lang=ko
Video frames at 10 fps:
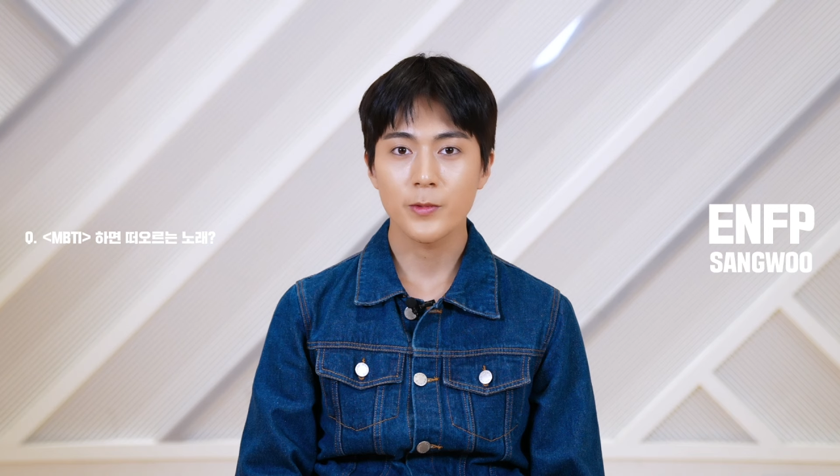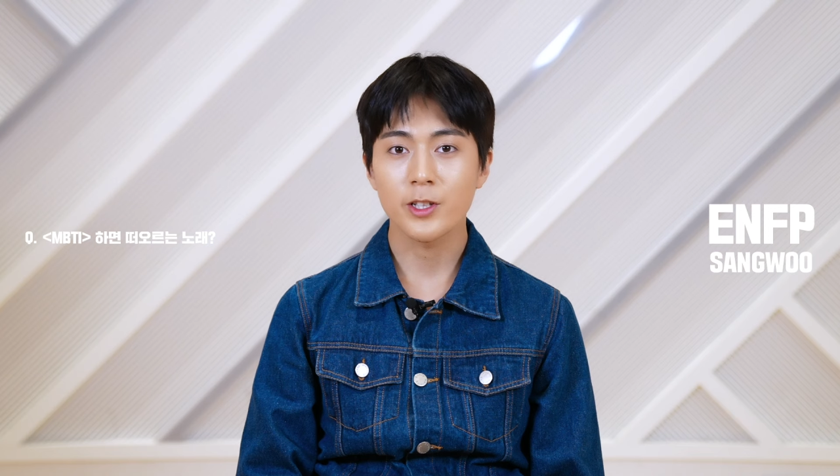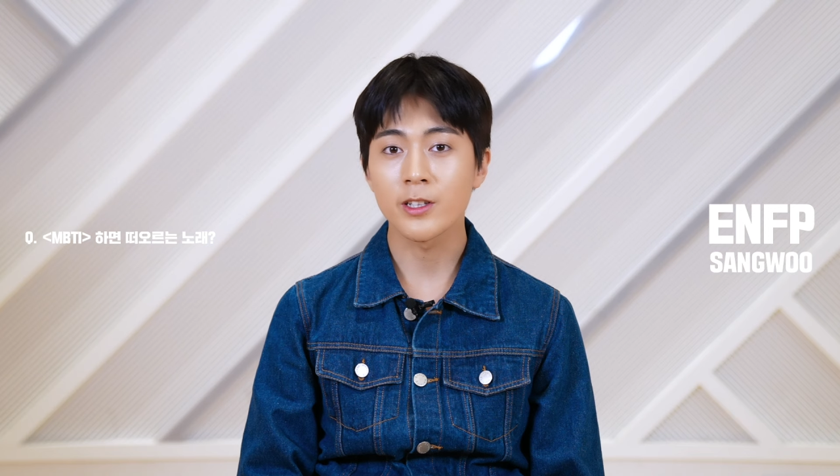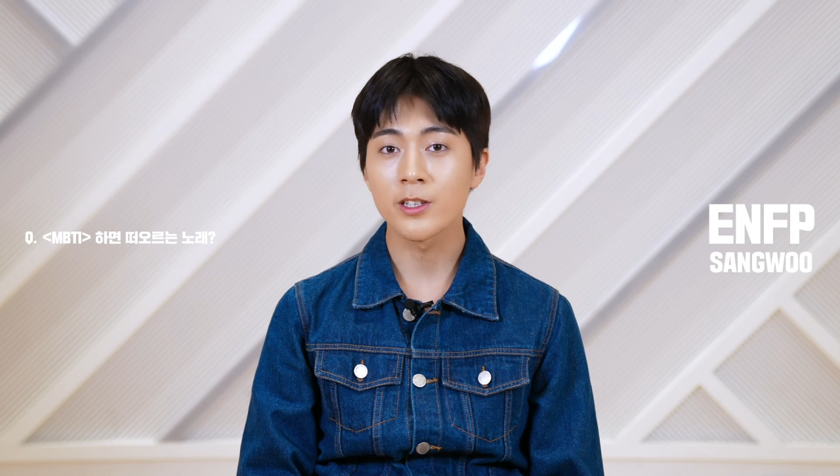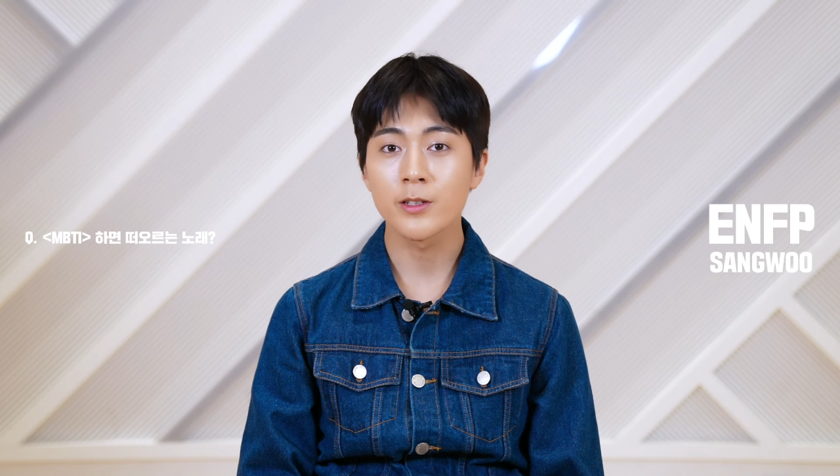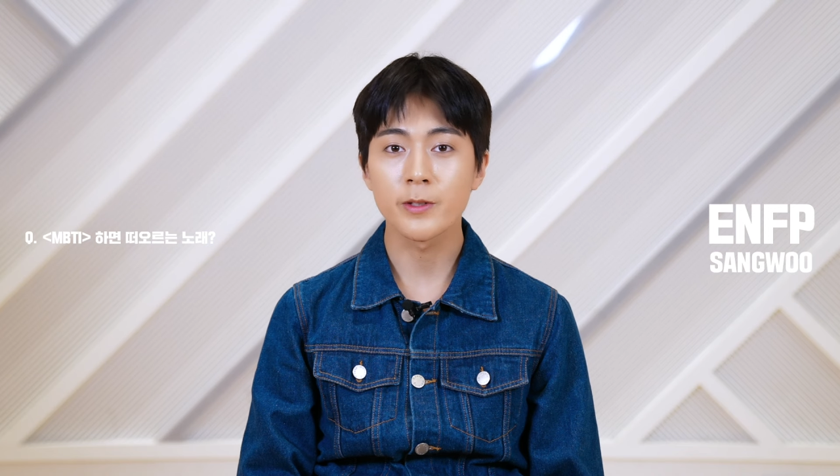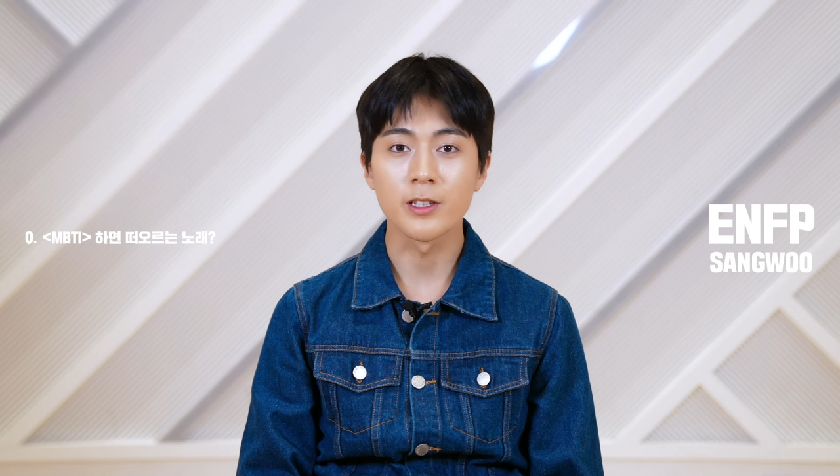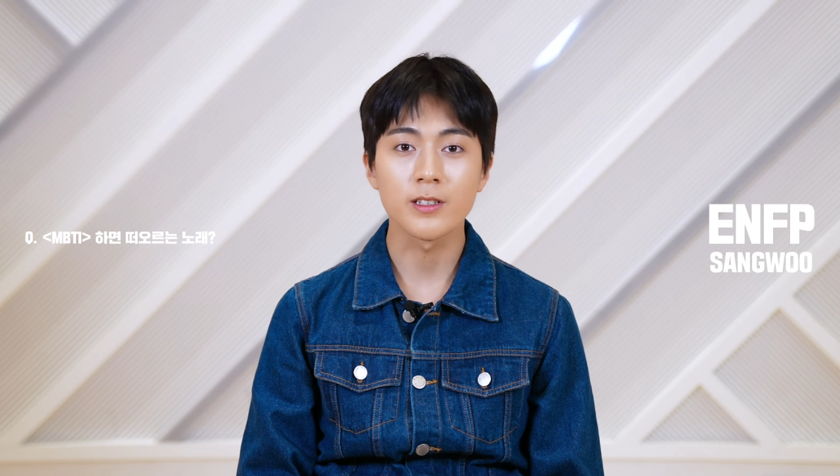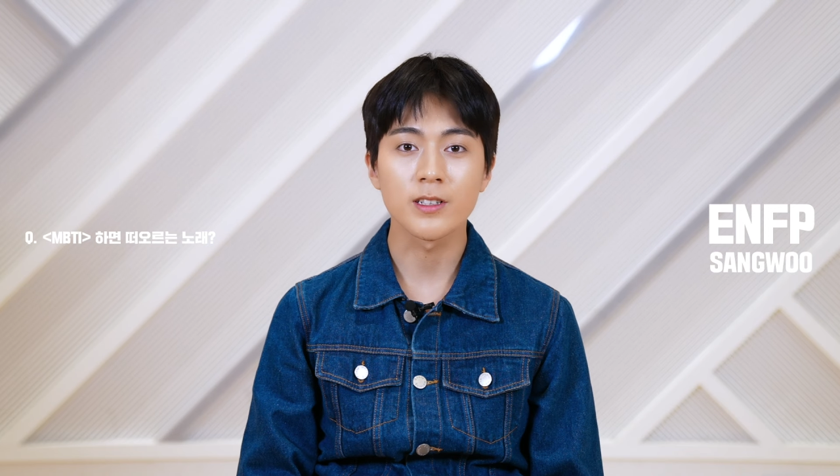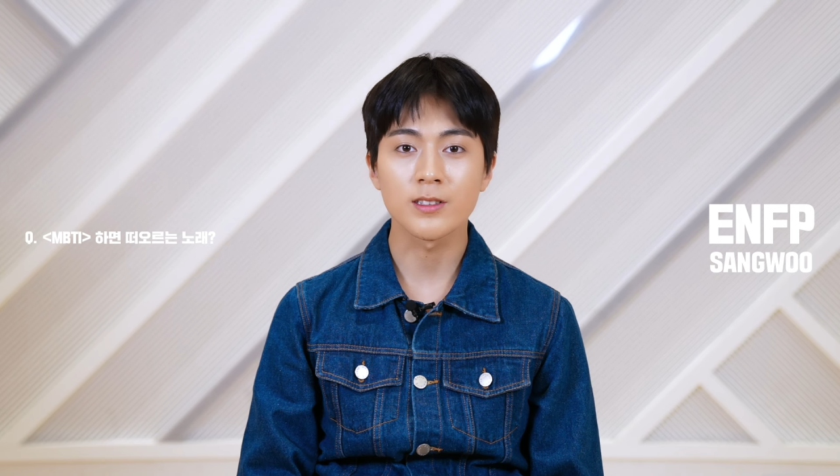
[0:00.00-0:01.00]
Baby,
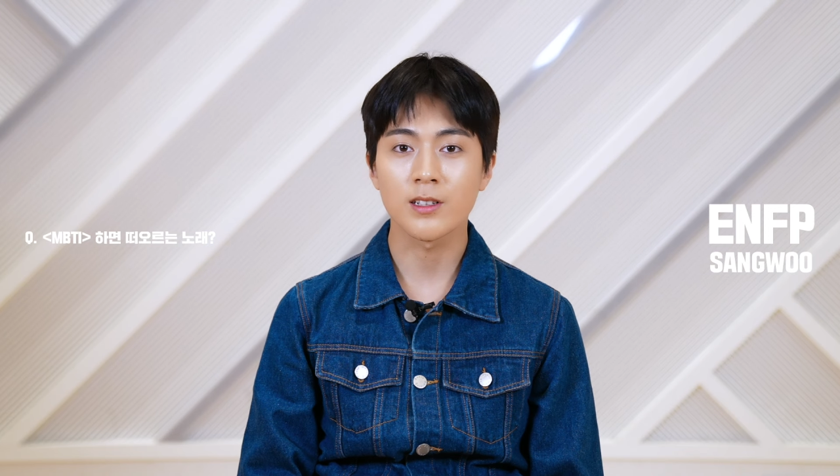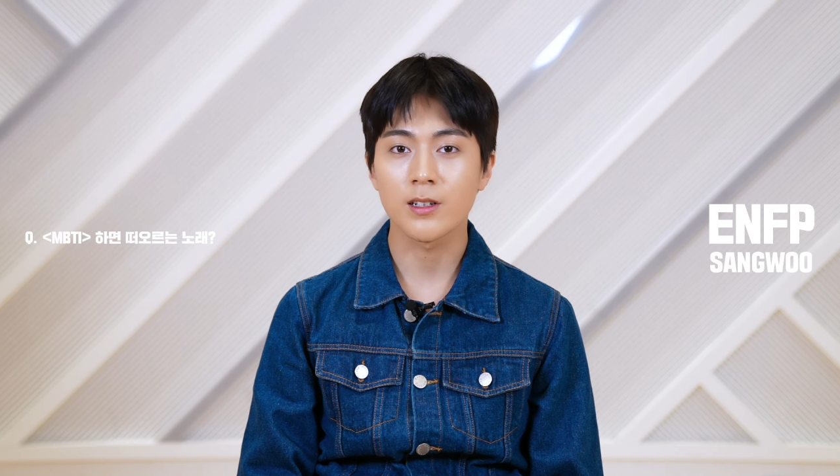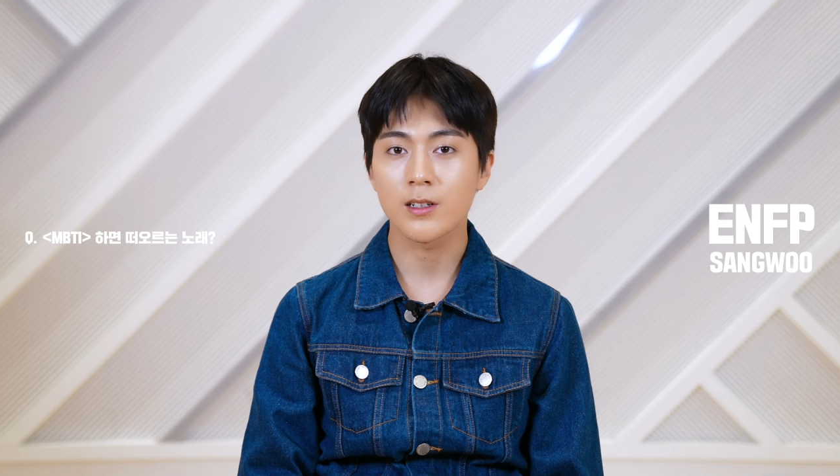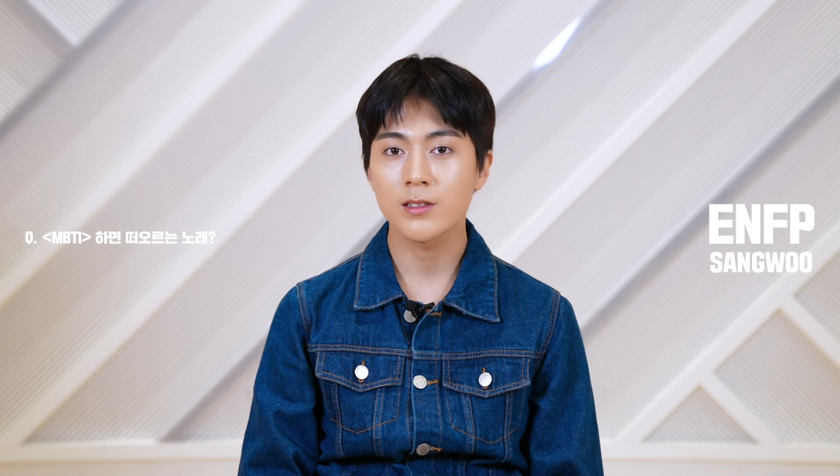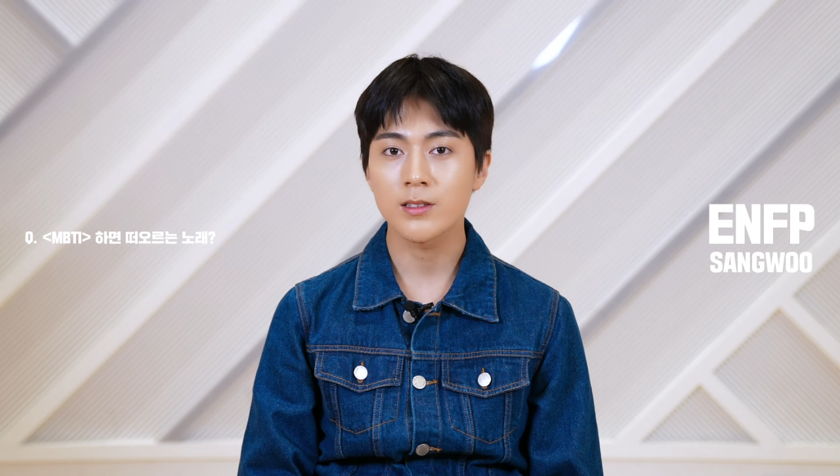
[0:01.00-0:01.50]
cause I got a